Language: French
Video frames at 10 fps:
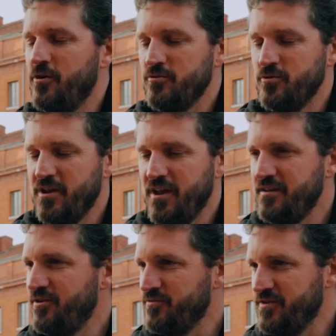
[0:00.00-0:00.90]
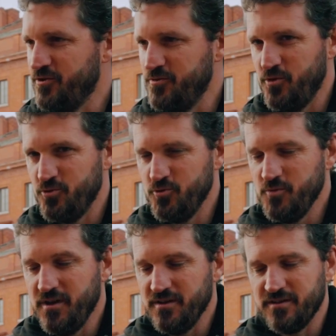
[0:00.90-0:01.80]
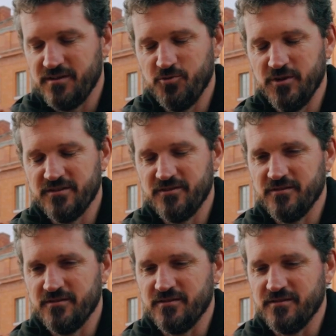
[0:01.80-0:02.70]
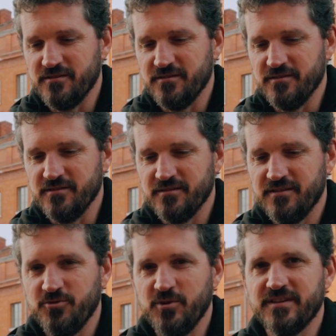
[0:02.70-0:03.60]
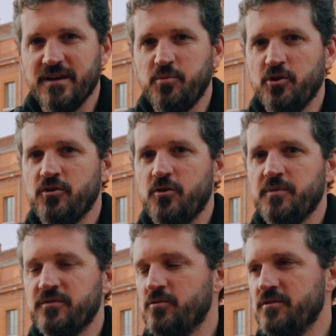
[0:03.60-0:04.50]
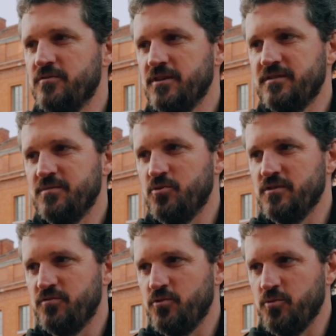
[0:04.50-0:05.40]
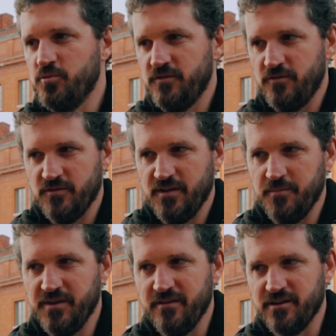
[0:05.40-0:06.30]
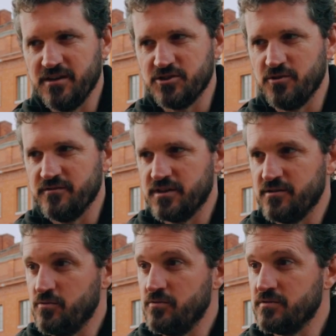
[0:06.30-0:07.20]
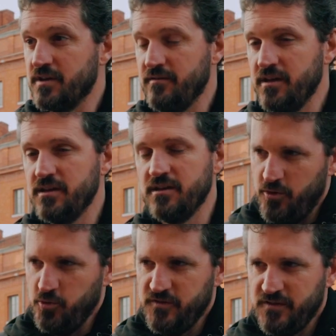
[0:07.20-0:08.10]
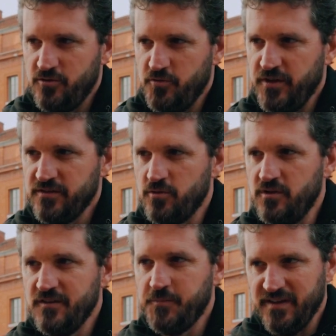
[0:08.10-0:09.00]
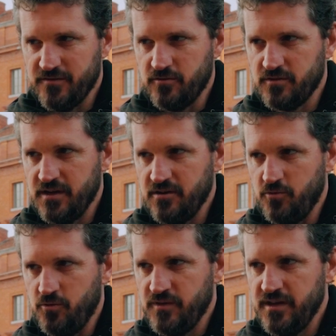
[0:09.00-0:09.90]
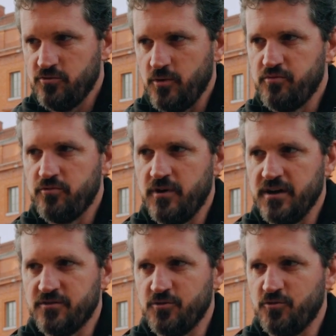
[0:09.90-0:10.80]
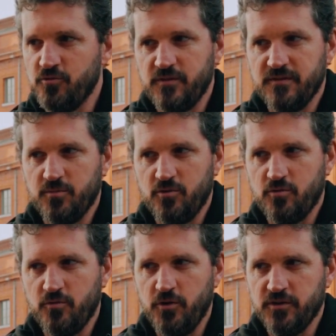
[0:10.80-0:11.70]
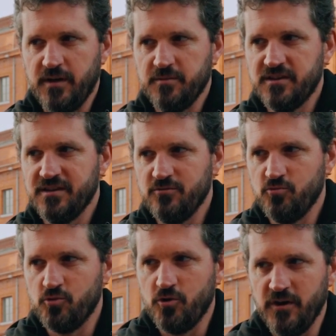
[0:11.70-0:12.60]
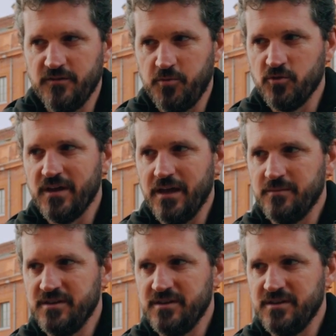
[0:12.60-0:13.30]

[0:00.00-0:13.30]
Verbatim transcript: Au-delà de l'environnement humain qui doit être, euh, qui doit être important parce qu'effectivement il faut qu'on puisse se sentir bien avec les gens avec qui on travaille, il y a aussi le fait que l'espace dans lequel on est doit pouvoir être suffisamment confortable, qui nous corresponde à un